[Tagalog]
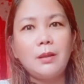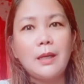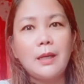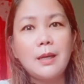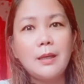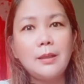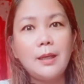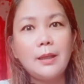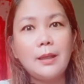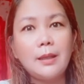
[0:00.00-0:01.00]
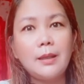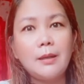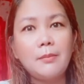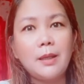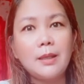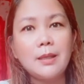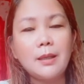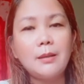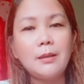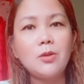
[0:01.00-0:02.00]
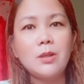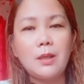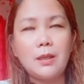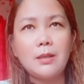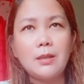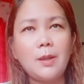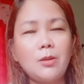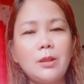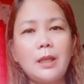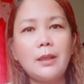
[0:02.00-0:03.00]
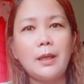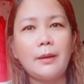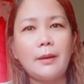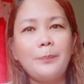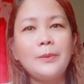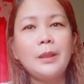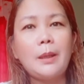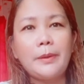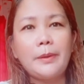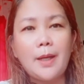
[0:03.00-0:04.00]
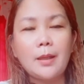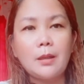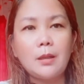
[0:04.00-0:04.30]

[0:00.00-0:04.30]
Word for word: asahan talaga natin ang mga sikat na music is meron talagang copyright.